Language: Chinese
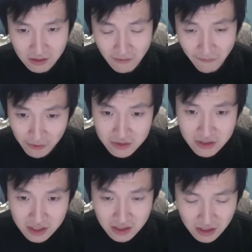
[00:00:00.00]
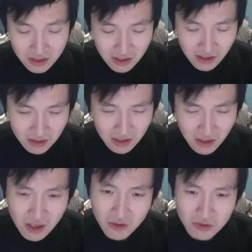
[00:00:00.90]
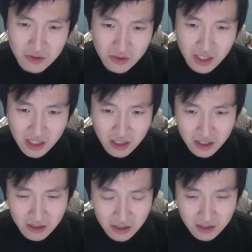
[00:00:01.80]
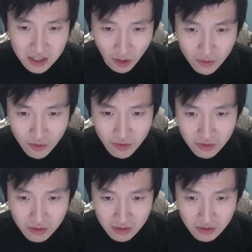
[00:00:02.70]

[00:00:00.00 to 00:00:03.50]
疯子，或者说一个丑女。